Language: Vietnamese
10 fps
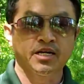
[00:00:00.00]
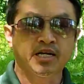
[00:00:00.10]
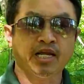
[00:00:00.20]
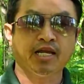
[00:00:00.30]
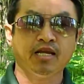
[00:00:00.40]

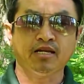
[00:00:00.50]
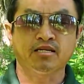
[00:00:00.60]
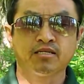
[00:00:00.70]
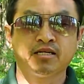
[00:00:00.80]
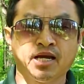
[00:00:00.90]
này
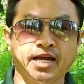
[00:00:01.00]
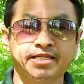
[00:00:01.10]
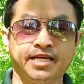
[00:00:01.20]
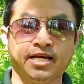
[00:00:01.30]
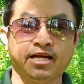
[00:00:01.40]
hai
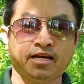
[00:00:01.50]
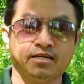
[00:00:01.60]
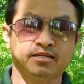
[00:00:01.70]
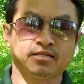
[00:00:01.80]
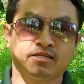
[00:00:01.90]
tia
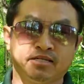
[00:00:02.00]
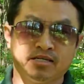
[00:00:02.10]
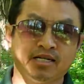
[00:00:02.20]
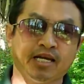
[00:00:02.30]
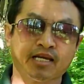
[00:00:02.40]

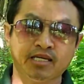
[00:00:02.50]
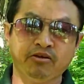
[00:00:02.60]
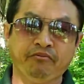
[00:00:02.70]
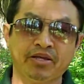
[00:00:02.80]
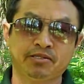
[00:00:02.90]
này
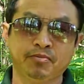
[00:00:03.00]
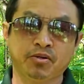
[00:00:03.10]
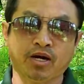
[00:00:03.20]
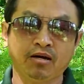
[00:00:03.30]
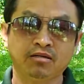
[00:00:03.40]
khi facebook
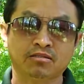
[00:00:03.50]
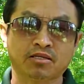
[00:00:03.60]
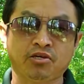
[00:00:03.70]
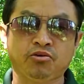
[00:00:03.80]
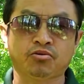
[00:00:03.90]
đó
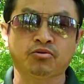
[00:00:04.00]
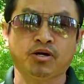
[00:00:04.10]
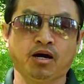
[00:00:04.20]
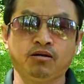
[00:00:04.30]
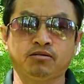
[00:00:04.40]
khi youtube
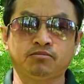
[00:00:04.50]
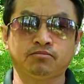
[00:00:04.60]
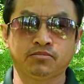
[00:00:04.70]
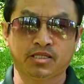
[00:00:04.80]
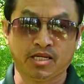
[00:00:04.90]
đó
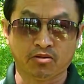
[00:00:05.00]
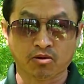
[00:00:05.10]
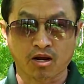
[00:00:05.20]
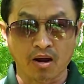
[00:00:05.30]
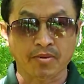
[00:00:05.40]
này tôi
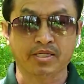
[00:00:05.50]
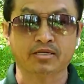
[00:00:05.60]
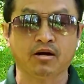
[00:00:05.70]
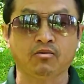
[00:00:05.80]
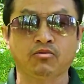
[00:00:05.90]
comment
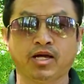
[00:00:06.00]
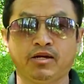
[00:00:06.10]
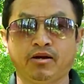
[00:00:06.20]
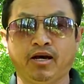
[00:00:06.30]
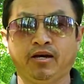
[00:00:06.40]
cho hậu của đại
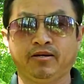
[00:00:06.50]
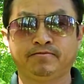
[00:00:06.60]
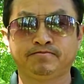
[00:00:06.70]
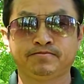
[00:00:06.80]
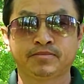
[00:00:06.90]
nó nè
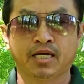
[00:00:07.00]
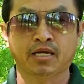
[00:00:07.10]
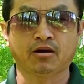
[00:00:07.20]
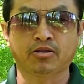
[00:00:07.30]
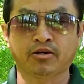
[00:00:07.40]
ấy
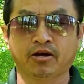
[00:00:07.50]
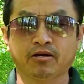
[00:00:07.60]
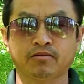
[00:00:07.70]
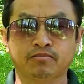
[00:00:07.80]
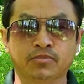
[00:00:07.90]
có
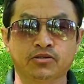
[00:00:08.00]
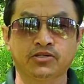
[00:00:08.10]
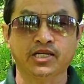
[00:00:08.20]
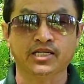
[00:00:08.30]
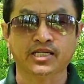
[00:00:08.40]
cho cứ
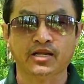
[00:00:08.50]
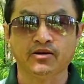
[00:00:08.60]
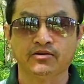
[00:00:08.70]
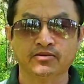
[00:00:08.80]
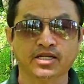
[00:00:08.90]
tin được cho
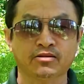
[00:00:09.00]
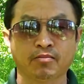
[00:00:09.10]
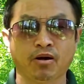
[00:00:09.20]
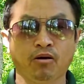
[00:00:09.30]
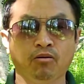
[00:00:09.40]
nhau trâu tới chấm
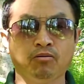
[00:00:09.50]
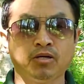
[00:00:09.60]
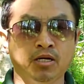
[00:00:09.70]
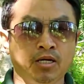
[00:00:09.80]
lò hậu